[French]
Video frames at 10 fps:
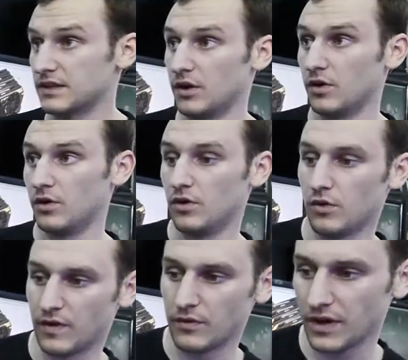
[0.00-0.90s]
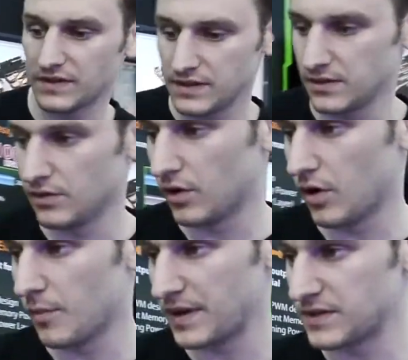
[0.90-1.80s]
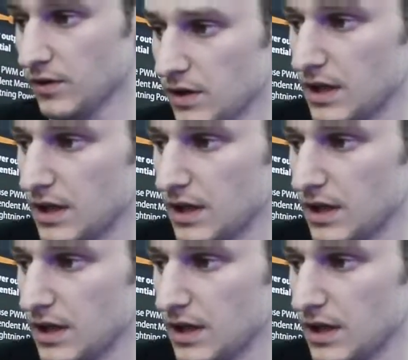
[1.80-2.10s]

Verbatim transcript: On va le voir ici en passant.